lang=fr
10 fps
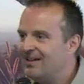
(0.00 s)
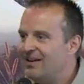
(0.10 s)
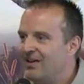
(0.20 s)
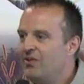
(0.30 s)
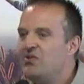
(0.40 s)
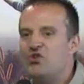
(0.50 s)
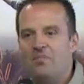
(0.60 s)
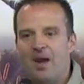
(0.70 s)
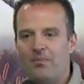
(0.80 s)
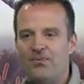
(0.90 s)
une
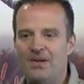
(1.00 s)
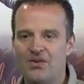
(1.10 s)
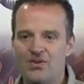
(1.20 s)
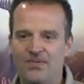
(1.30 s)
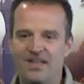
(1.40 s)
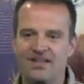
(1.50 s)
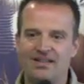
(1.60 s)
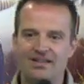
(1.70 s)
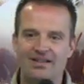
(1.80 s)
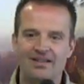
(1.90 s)
superbe philosophie,
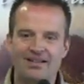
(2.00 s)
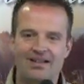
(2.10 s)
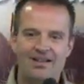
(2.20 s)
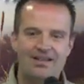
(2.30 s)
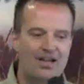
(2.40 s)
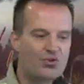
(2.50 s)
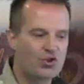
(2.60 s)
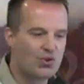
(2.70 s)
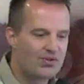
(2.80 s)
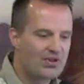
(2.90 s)
quelque
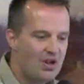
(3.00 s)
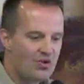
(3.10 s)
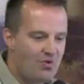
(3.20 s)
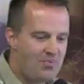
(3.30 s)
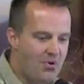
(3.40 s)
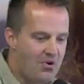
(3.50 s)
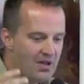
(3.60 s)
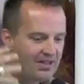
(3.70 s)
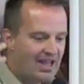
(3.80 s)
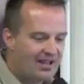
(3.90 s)
chose qu'on peut
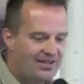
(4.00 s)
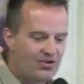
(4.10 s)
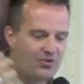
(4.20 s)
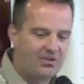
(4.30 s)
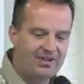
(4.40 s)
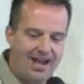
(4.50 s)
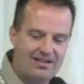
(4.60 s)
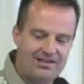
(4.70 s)
garder dans nos têtes